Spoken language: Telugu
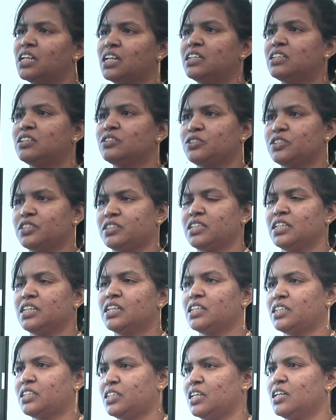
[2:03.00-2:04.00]
అలర్ట్ వచ్చేసి
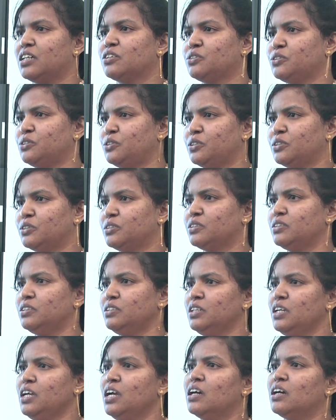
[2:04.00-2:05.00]
కృష్ణా గుంటూరు
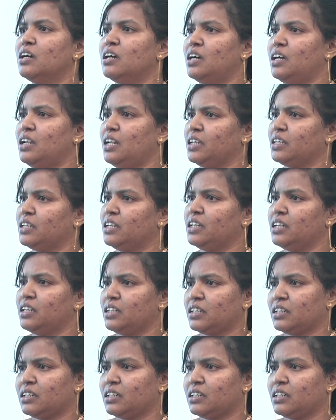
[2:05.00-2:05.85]
అలాగే